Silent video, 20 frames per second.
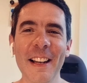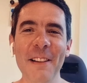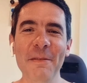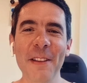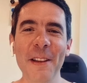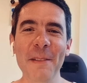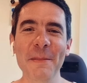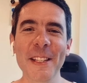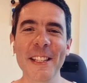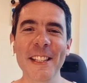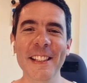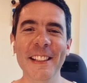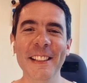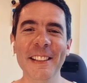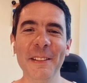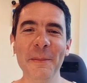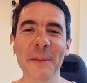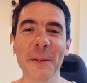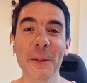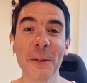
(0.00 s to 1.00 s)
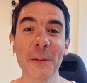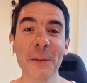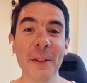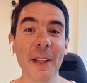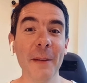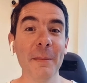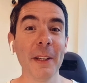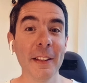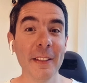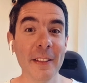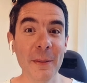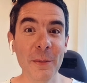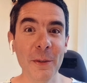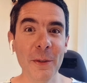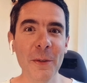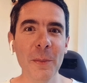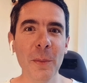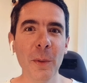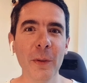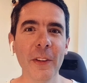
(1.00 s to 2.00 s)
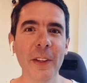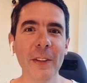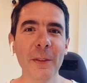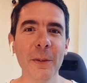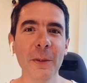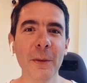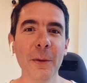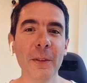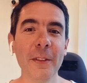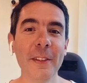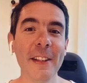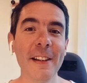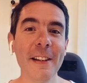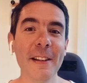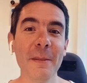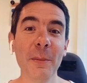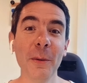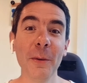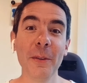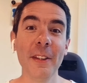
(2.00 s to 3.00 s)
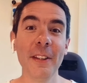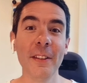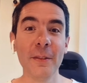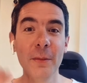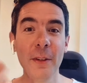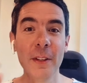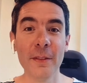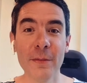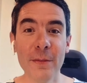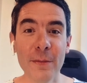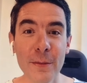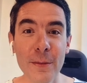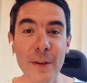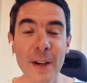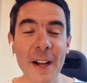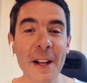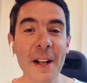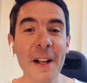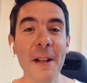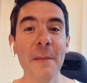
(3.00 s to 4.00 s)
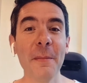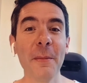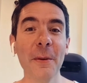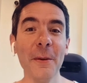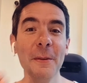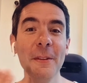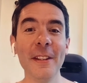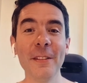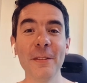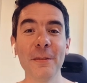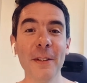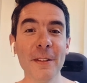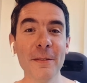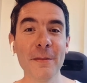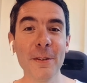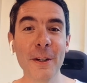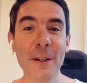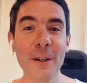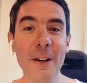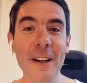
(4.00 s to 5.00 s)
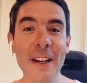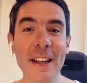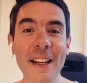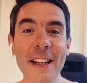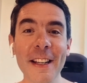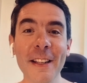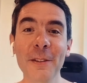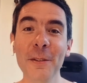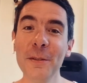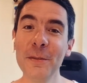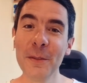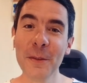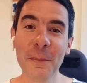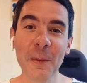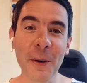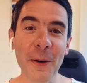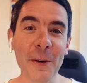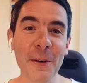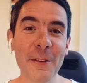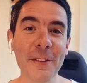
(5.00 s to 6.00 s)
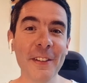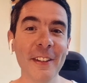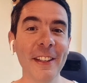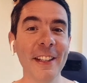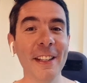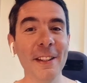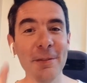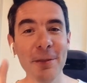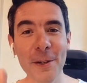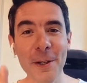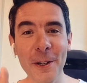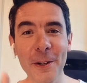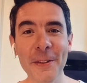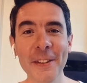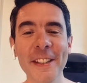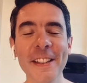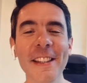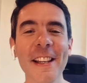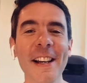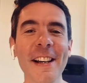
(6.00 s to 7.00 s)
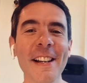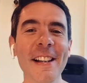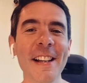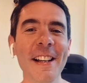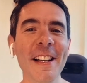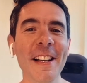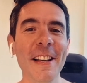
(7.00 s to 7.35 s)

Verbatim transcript: La famille. Bon, en tout cas, merci beaucoup pour cet entretien. Prenez soin de vous, prenez soin de vos collègues, de vos proches et de vos candidats.